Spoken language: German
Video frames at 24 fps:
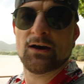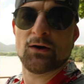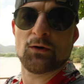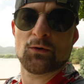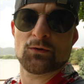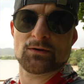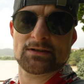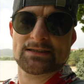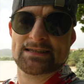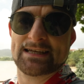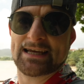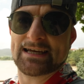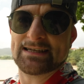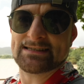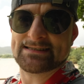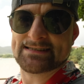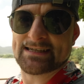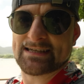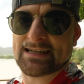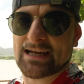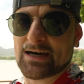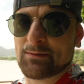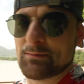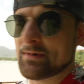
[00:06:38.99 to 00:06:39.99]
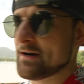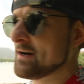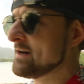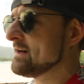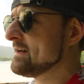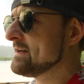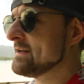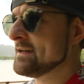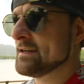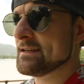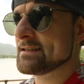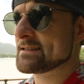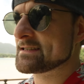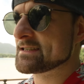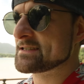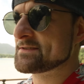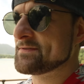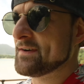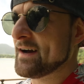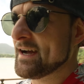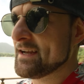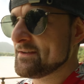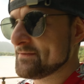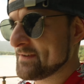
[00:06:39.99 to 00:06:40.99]
Und gestern aber, das
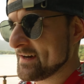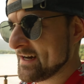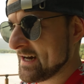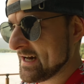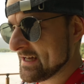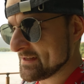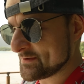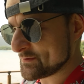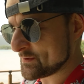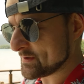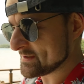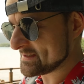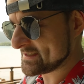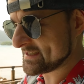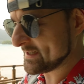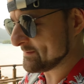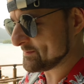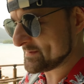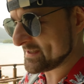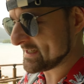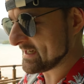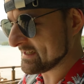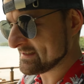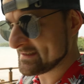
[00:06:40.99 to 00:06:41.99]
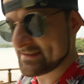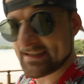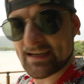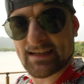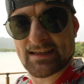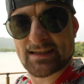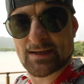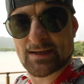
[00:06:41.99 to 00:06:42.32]
war einfach Hardcore. Also ich habe die ganze Zeit